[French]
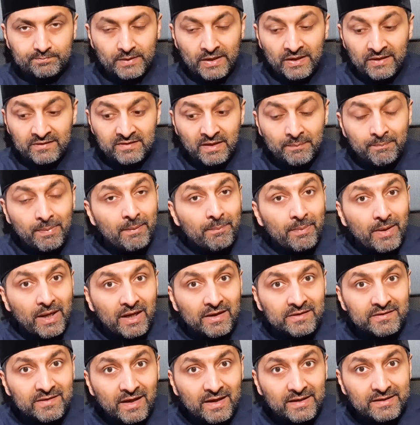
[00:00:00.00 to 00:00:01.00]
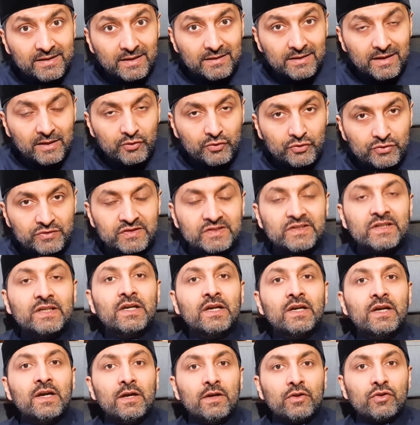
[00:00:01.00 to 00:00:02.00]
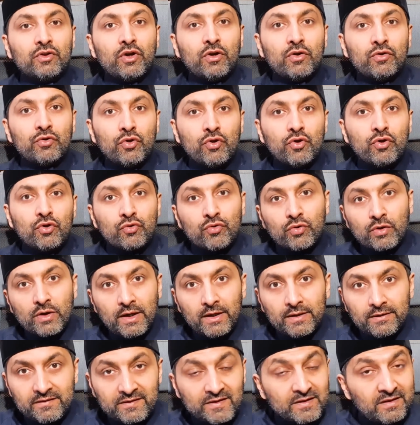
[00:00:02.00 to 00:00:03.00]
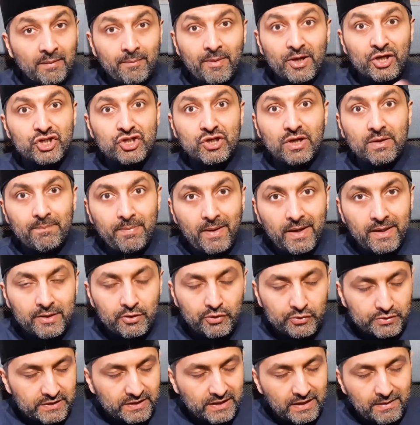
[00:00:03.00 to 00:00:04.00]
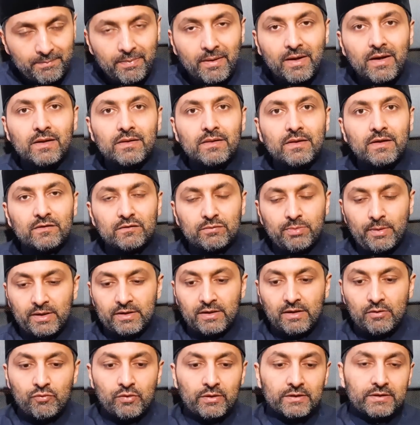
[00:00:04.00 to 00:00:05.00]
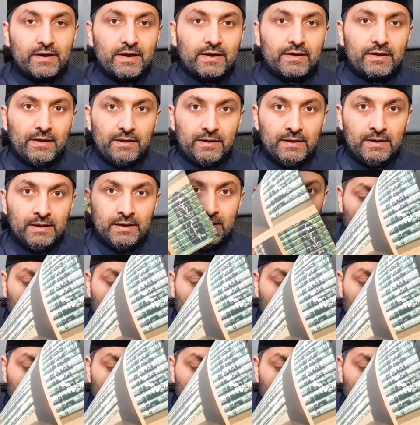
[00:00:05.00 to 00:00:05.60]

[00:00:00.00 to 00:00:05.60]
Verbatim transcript: Et c'est pas par hasard qu'Allah le dit dans le Coran. Si ça marchait pas, il le dirait pas, Allah subhanahu wa ta'ala.